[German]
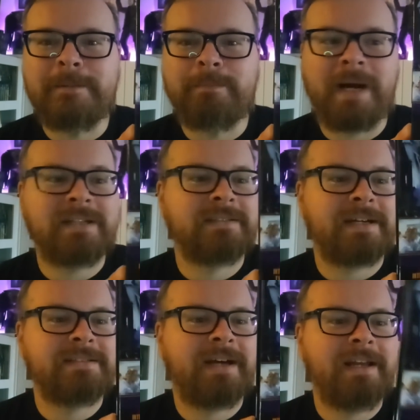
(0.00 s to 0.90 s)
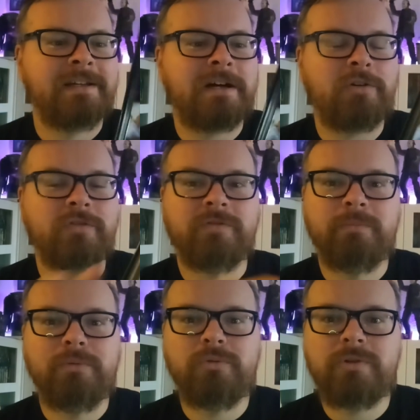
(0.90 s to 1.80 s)
ähm, alle drei Teile auf
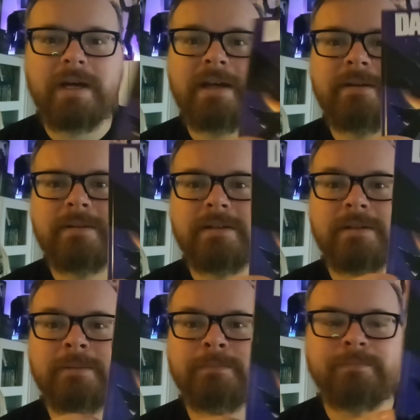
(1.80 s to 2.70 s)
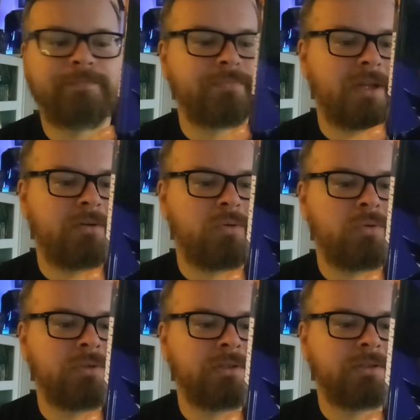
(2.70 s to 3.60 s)
Blu-ray ähm,
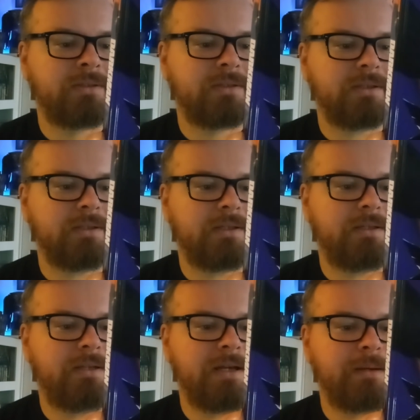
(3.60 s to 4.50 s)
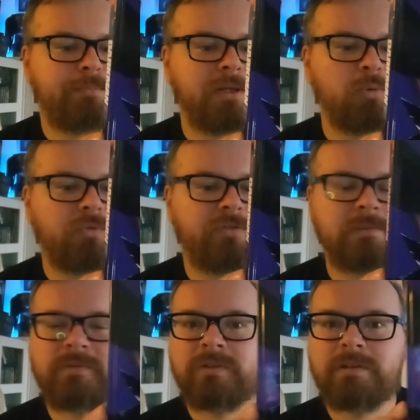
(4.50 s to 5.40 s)
und der
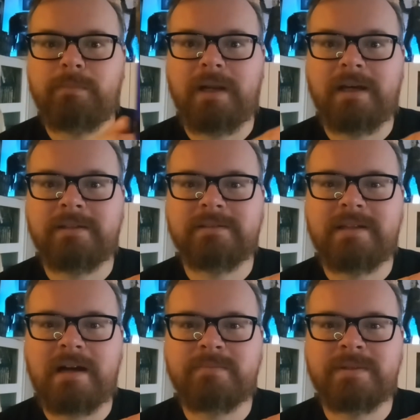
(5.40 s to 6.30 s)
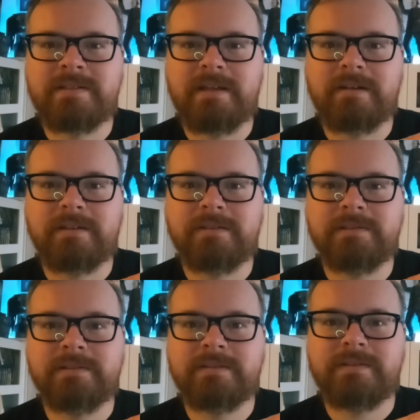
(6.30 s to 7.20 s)
Pilotfilm zur geplanten Darkman-Serie
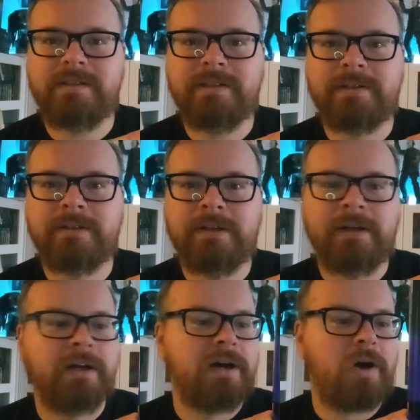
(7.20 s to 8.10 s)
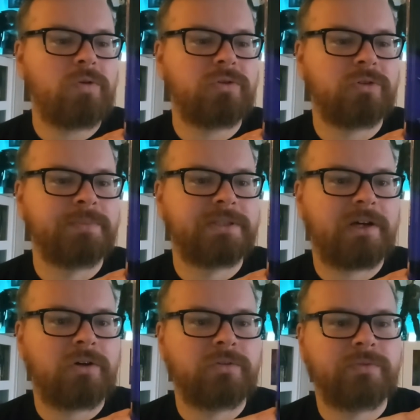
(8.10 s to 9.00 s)
ist hier auch noch mit
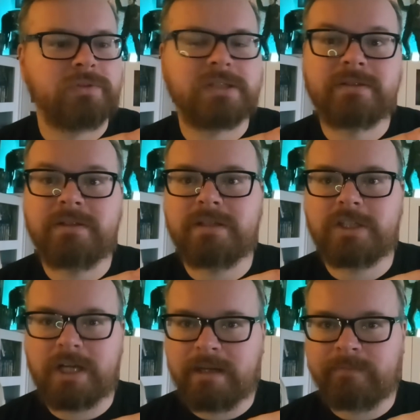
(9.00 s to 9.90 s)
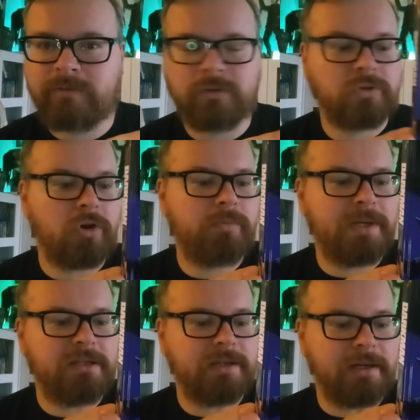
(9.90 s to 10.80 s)
drauf und es sind die Scheiben von Koch
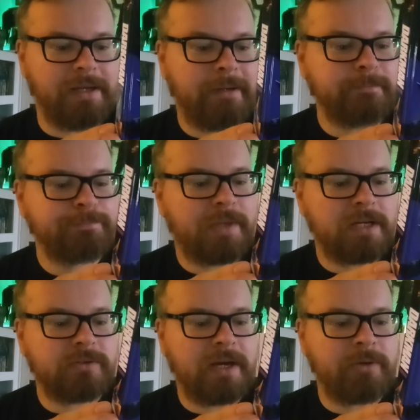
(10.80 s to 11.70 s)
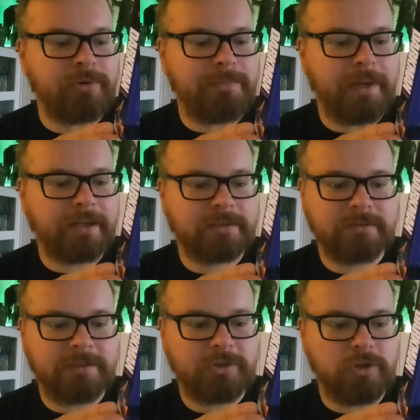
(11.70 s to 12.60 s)
Media, ja? Also ein Repack,
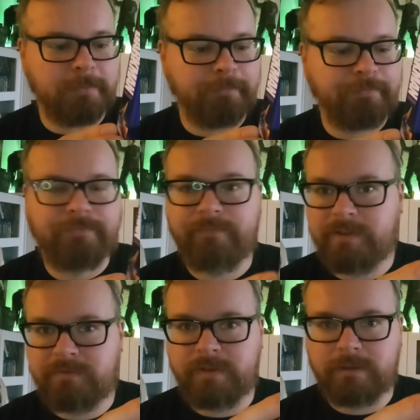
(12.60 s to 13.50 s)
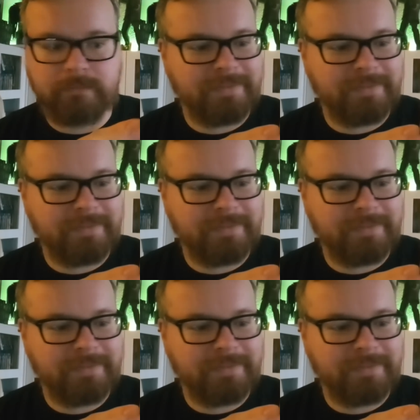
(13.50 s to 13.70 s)
nicht schlimm wie ich finde.